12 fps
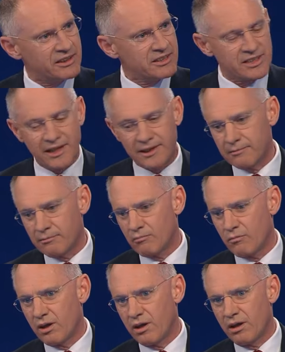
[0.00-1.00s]
jetzt sagen,
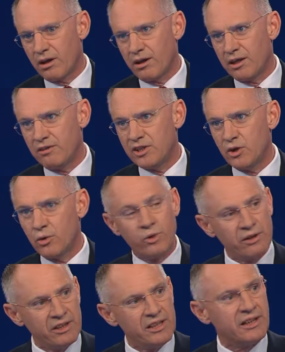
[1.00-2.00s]
ich
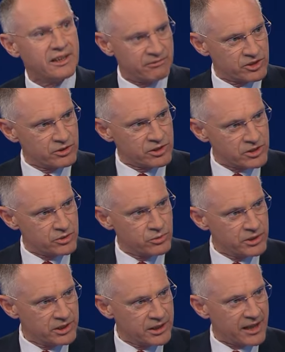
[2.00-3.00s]
wiederhole wieder etwas und das tue
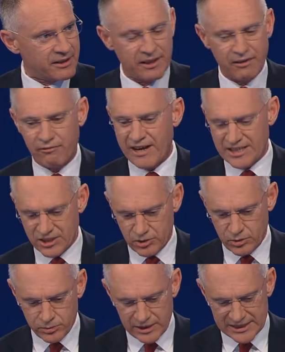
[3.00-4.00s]
ich gerne. Fast
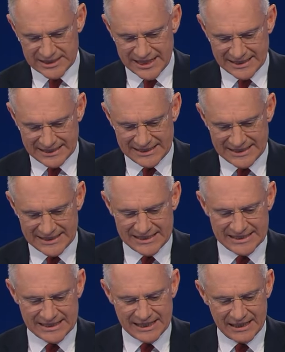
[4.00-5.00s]
100 Seiten ist
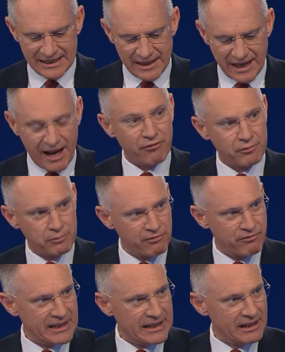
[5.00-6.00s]
dieser
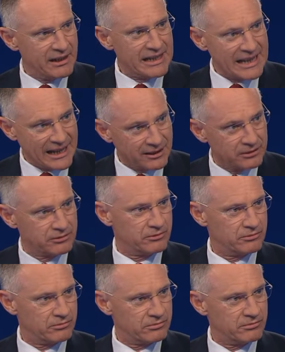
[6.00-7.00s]
Haftbefehl lang.
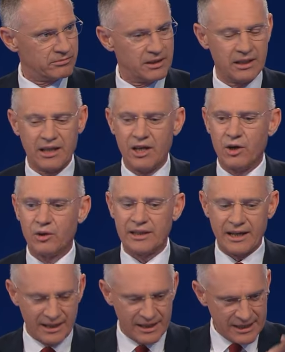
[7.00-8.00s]
Und
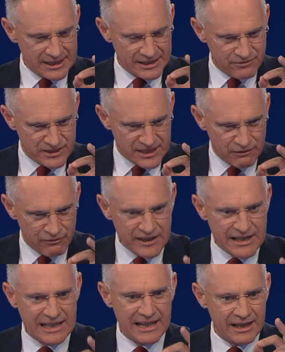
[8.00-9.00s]
daher sind
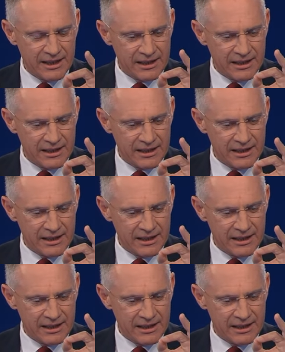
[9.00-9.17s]
viele